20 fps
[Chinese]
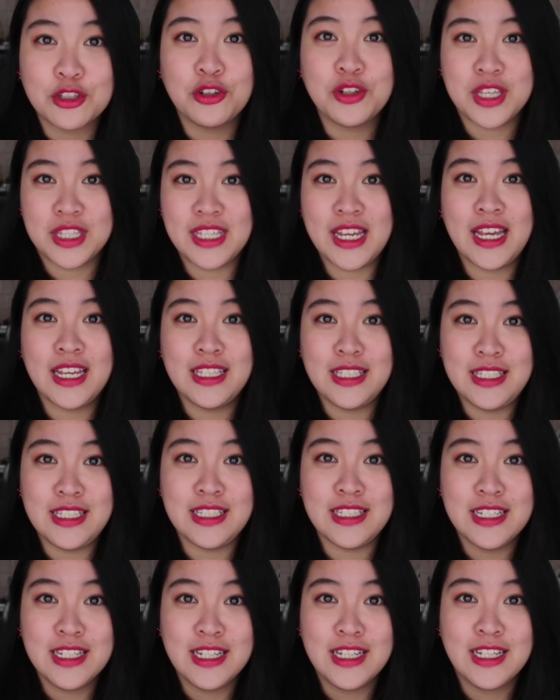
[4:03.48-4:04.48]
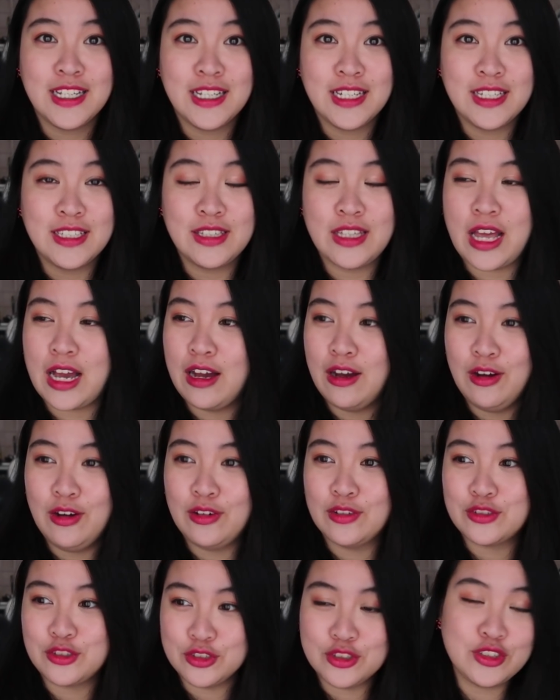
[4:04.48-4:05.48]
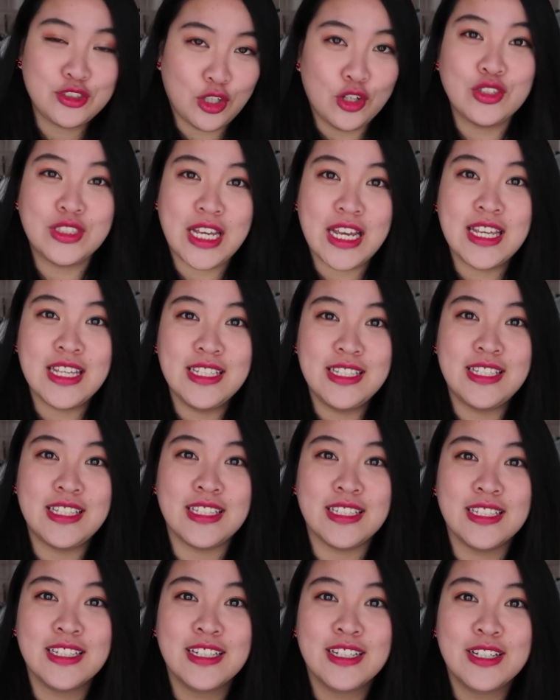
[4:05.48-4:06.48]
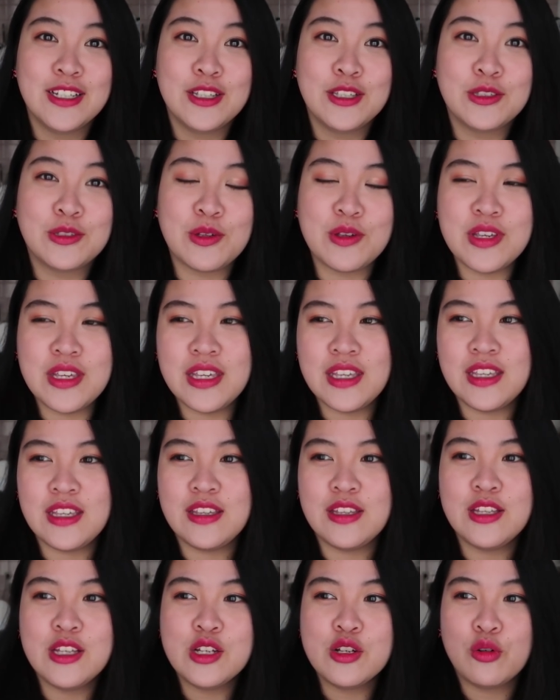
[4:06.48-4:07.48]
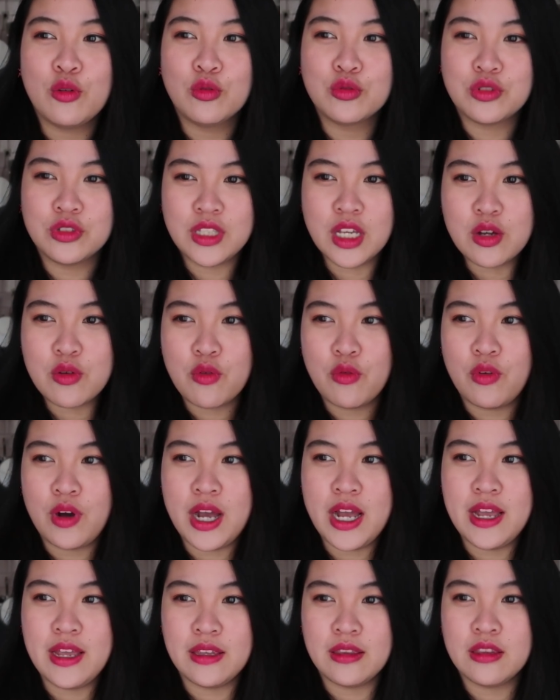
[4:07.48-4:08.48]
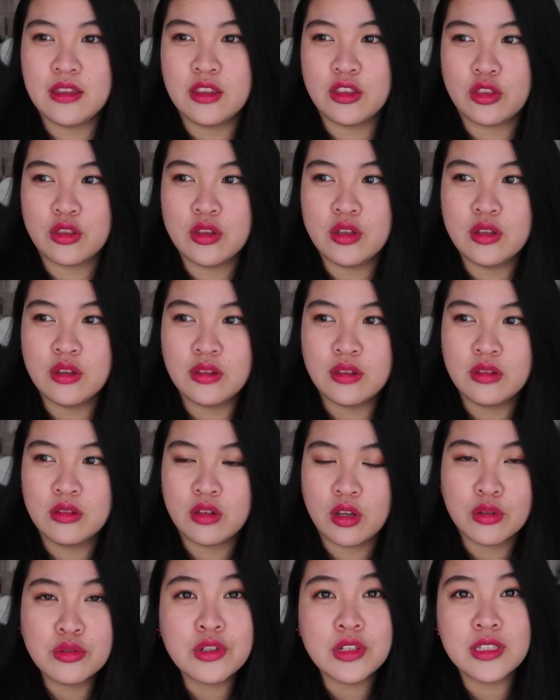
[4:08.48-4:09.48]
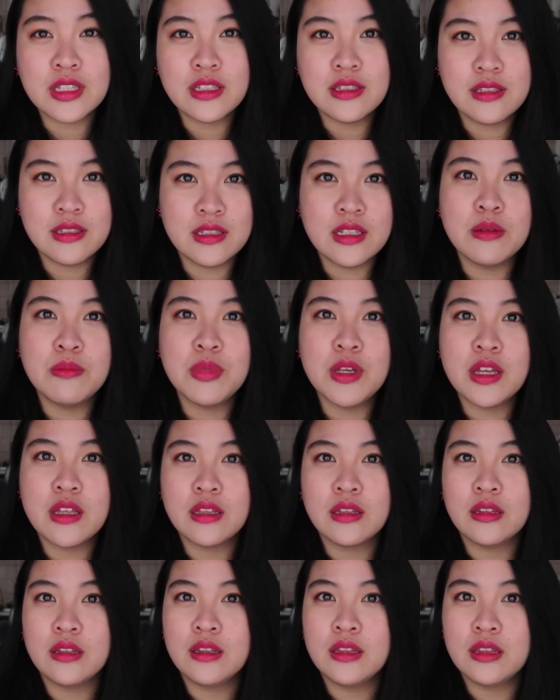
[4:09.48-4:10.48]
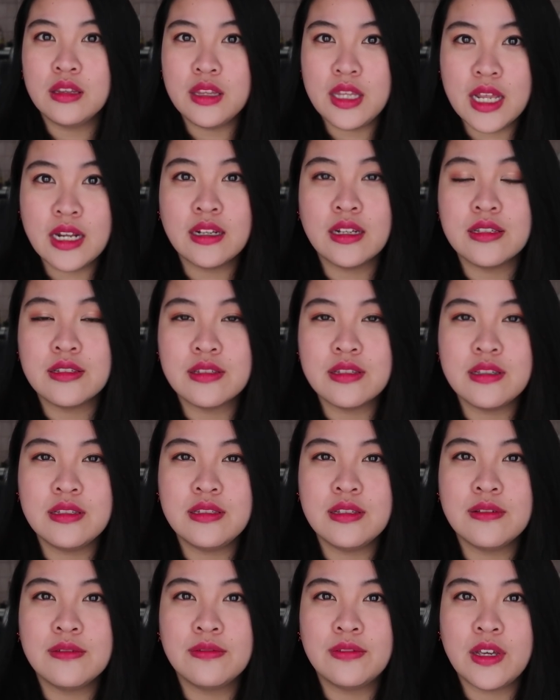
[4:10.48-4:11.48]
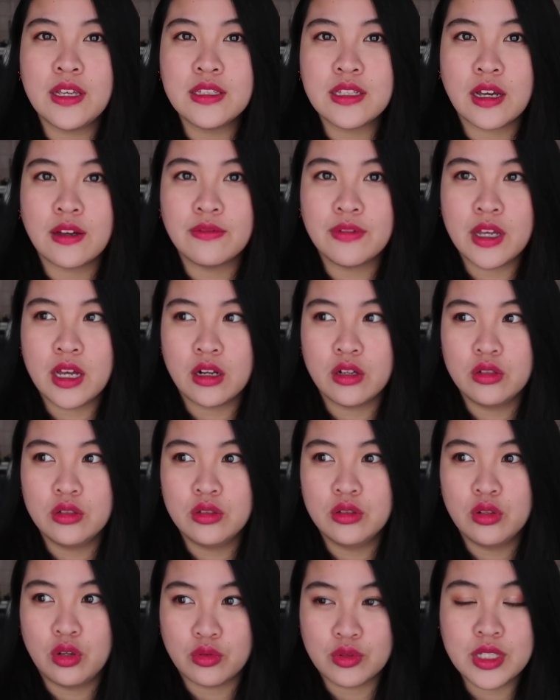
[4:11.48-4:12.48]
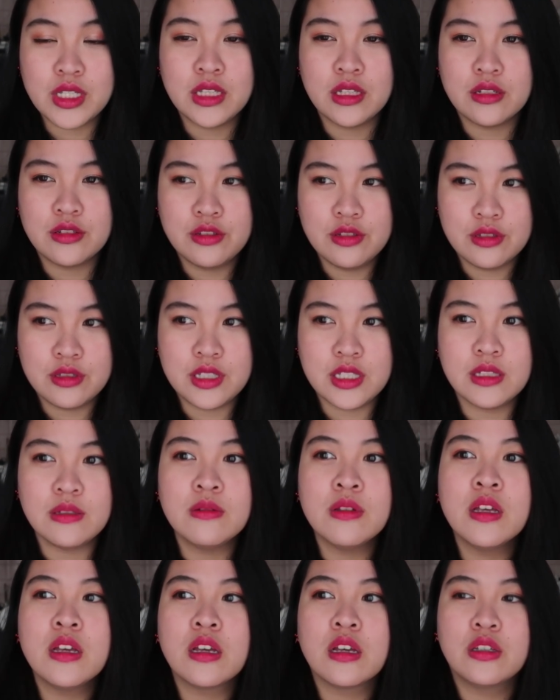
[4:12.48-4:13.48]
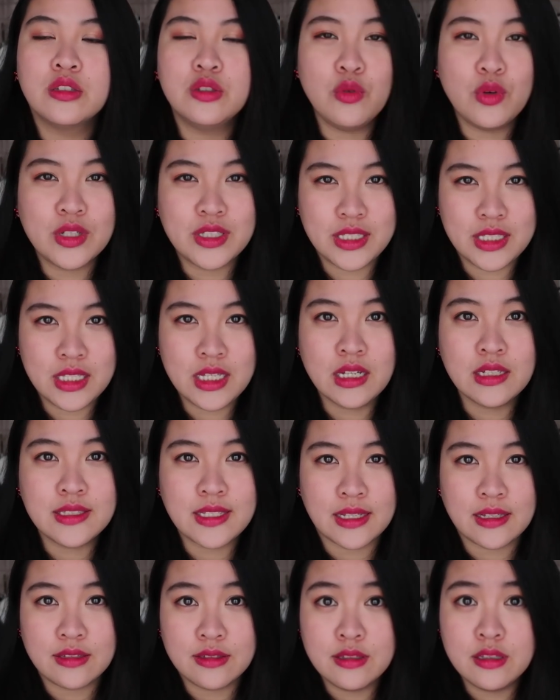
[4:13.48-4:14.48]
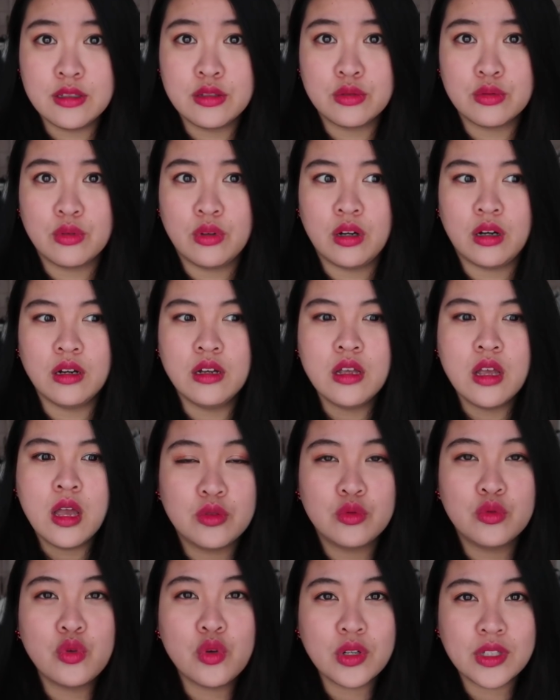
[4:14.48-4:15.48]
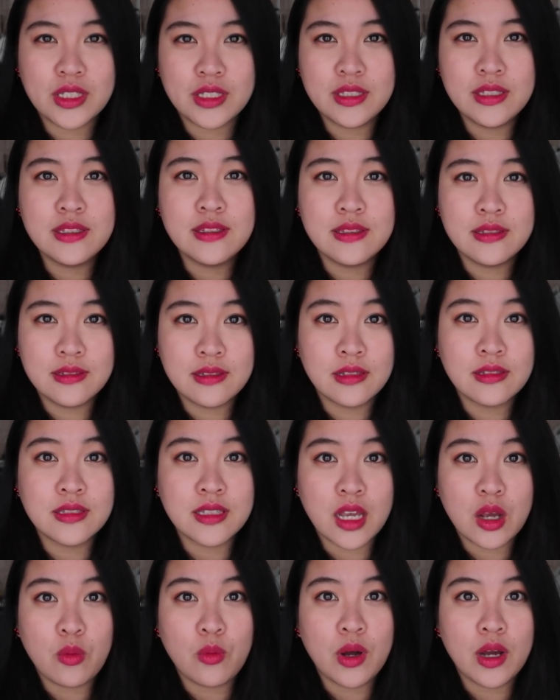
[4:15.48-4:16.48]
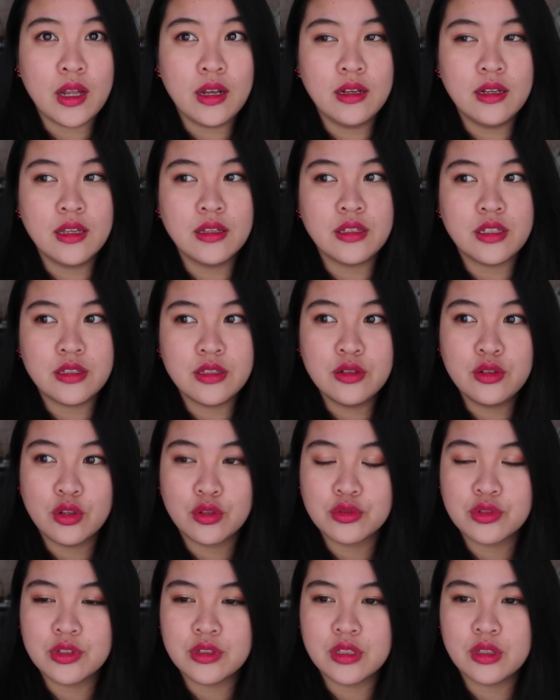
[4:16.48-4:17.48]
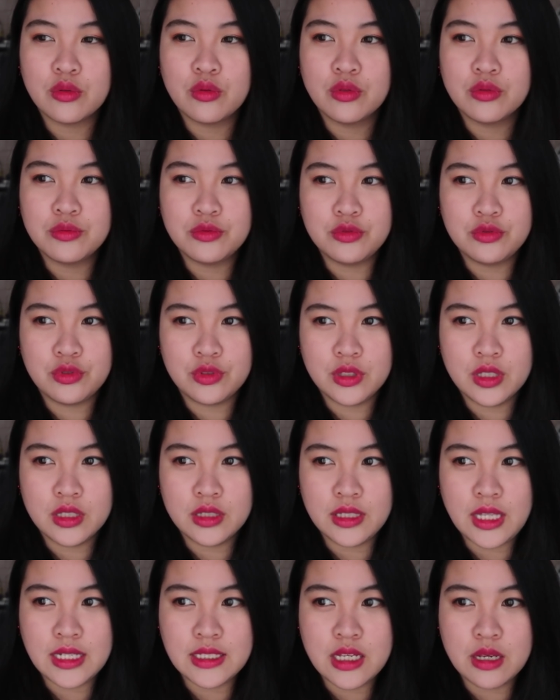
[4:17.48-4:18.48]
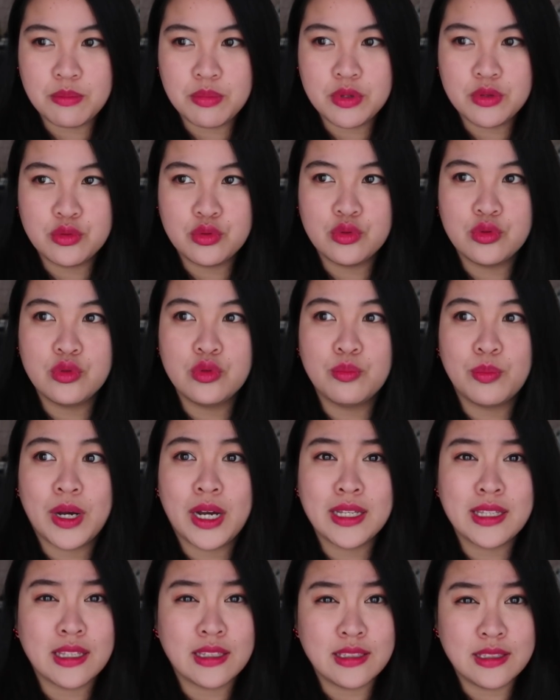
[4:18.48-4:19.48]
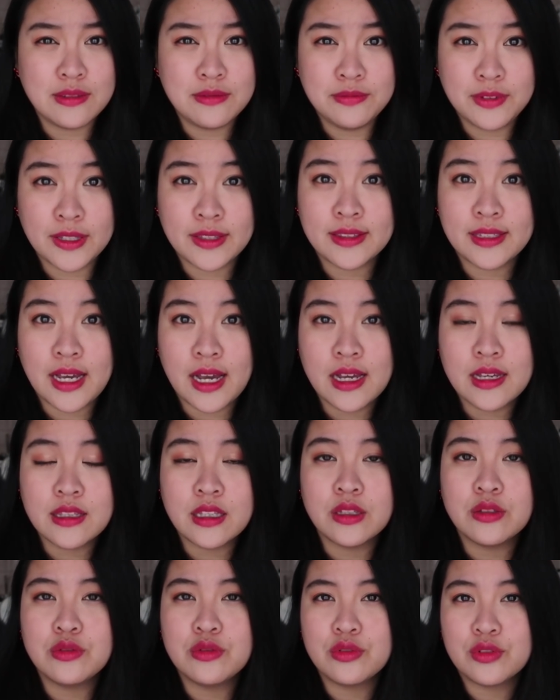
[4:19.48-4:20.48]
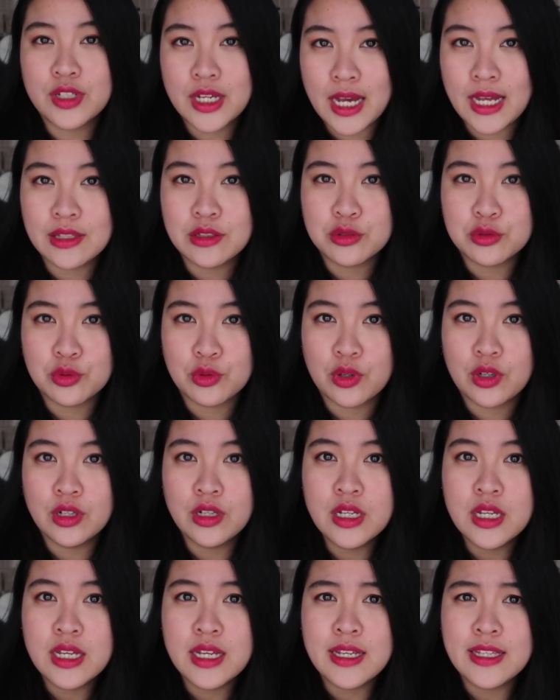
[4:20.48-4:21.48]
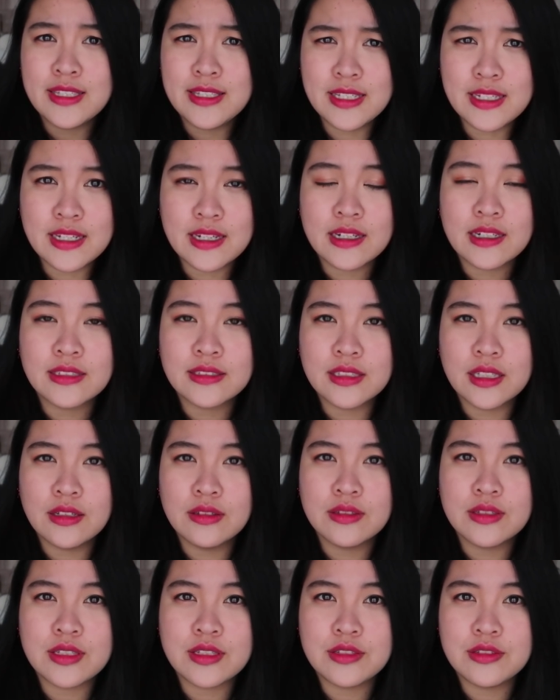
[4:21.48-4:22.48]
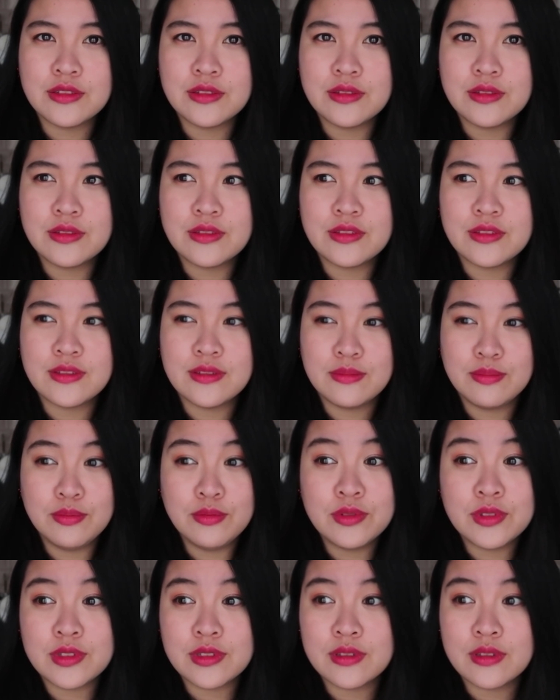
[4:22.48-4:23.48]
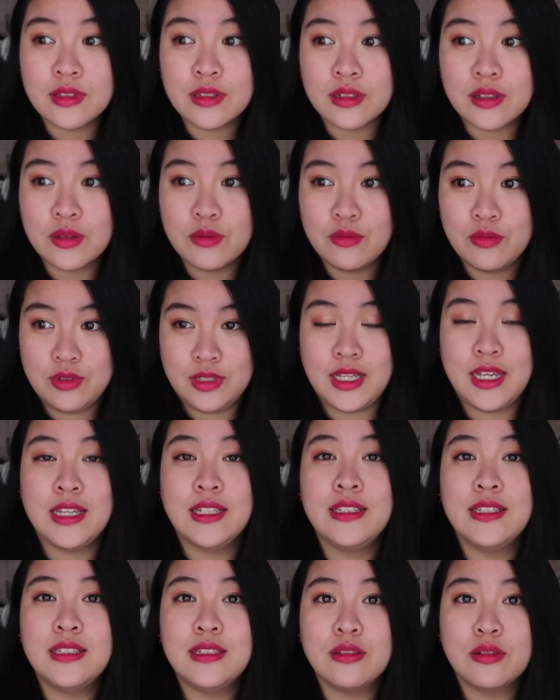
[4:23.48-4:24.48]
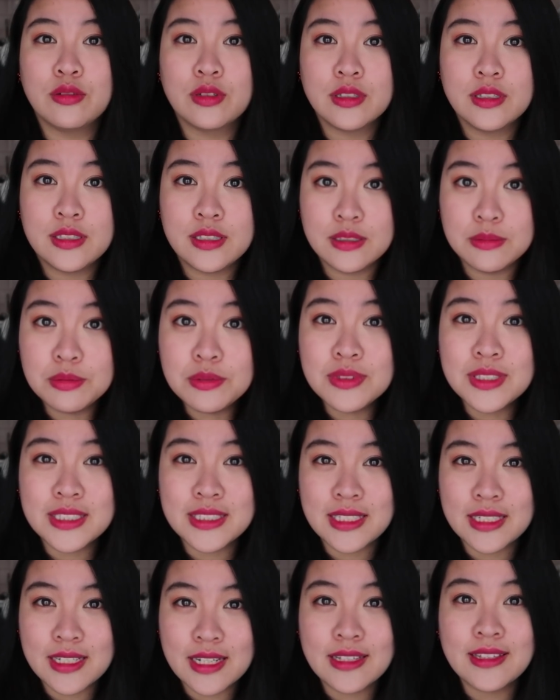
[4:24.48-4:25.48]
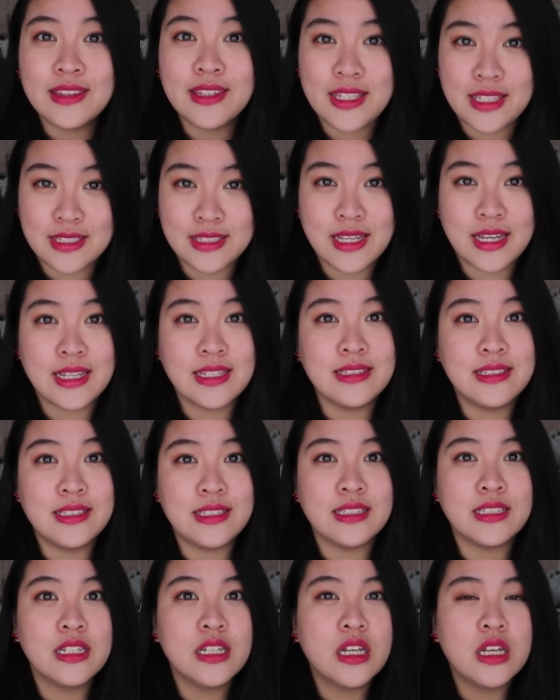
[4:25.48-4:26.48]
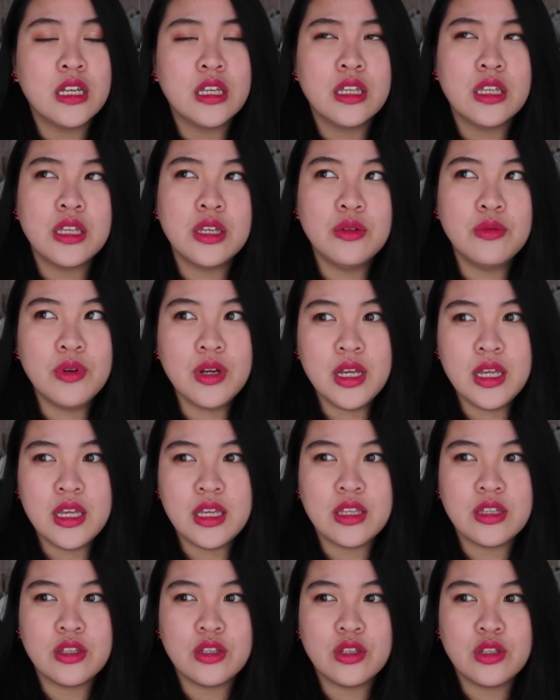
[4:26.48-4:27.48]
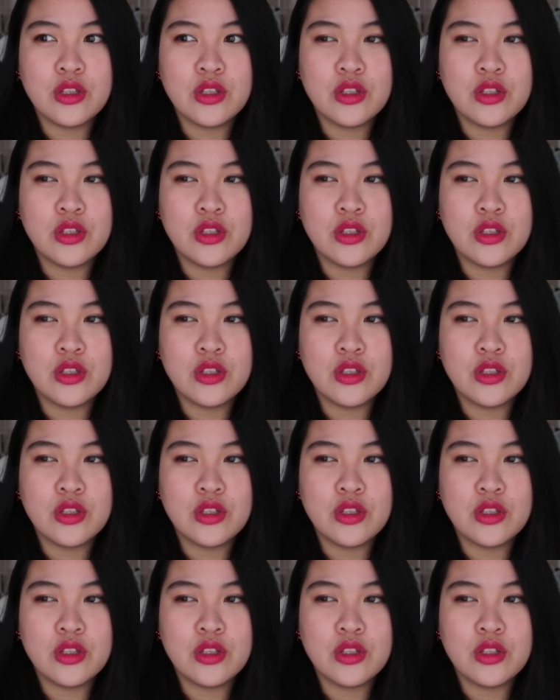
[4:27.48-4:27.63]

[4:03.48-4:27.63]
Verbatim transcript: 时候也在一起，然后就都在一起，所以我觉得在国外留学生之间变成恋人是一件非常非常容易的事情。可是我今天要讲的是说，如果你是置身在外人，你是留学生，我觉得大家必须把眼睛放大一点，去看说这个人到底。值不值得跟我在一起？值不值得跟你在一起？因为